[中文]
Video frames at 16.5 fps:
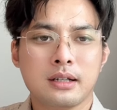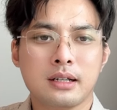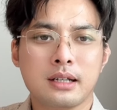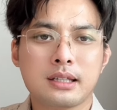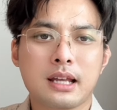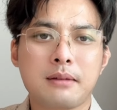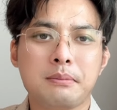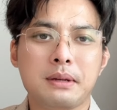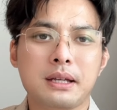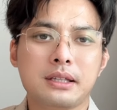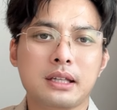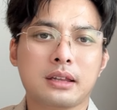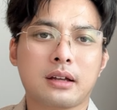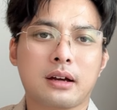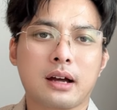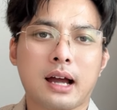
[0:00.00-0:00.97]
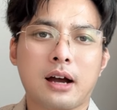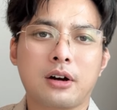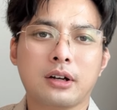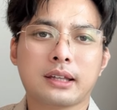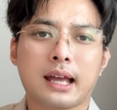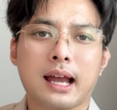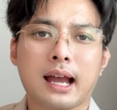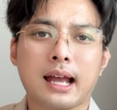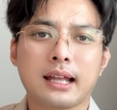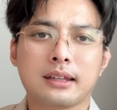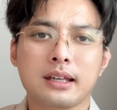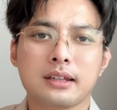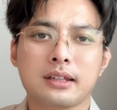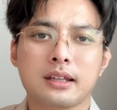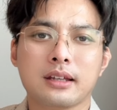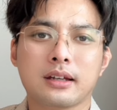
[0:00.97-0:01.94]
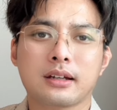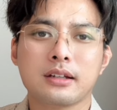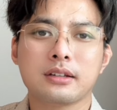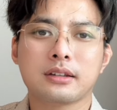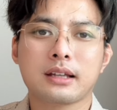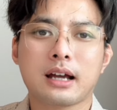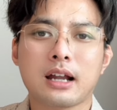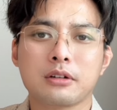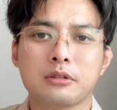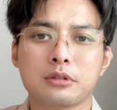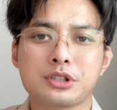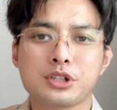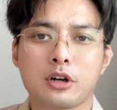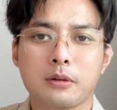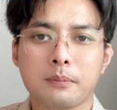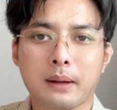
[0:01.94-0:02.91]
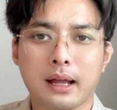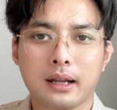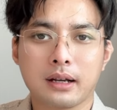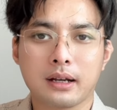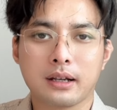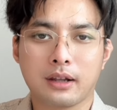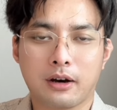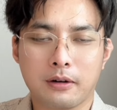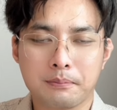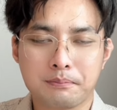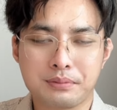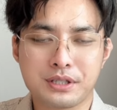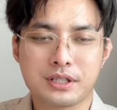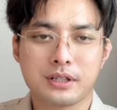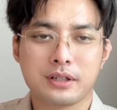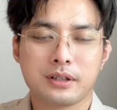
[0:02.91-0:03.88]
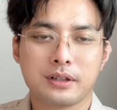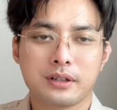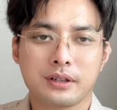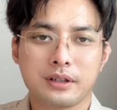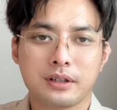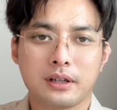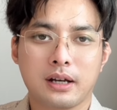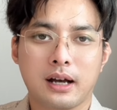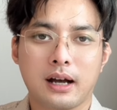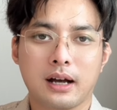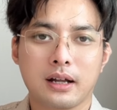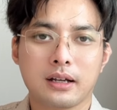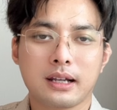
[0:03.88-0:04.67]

人家民进党好歹还天天跟大陆叫板，老逼啊！